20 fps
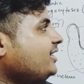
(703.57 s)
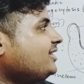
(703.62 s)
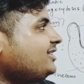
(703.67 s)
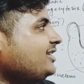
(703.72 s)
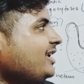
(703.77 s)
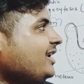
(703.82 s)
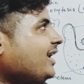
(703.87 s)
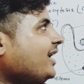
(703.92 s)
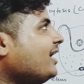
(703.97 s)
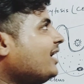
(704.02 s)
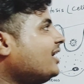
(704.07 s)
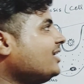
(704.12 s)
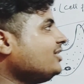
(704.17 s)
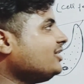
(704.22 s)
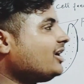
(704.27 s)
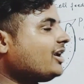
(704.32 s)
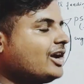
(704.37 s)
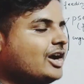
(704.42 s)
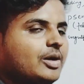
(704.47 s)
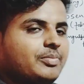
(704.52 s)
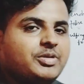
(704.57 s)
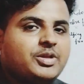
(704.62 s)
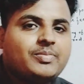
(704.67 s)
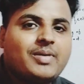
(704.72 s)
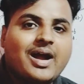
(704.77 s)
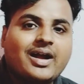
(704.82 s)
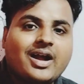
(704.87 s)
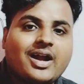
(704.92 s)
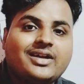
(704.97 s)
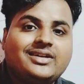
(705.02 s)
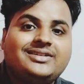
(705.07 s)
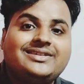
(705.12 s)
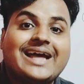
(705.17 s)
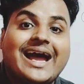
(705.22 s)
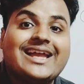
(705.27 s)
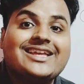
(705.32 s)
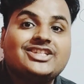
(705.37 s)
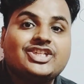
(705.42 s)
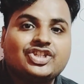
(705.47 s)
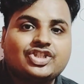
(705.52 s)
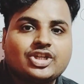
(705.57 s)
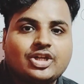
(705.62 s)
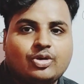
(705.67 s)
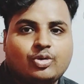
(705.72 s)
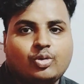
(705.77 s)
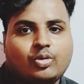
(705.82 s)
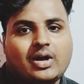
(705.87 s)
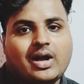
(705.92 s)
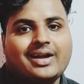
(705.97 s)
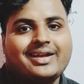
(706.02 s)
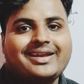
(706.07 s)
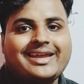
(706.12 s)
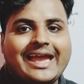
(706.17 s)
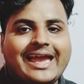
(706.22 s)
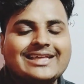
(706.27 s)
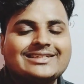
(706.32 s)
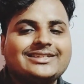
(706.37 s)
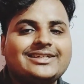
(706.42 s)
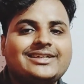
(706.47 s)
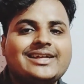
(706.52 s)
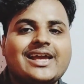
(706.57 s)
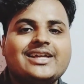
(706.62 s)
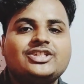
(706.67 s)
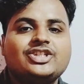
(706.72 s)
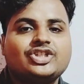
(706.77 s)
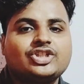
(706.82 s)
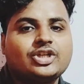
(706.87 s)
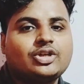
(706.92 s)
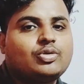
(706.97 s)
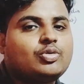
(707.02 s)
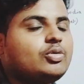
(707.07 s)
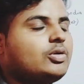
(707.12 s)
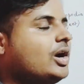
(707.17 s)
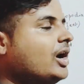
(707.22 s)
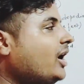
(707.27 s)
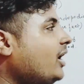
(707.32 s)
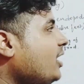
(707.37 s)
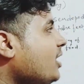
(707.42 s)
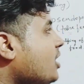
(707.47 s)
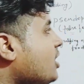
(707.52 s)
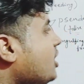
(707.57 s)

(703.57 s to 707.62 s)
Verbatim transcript: इसी के अंदर अमीबा का डाइजेशन होगा कैसे डाइजेशन होगा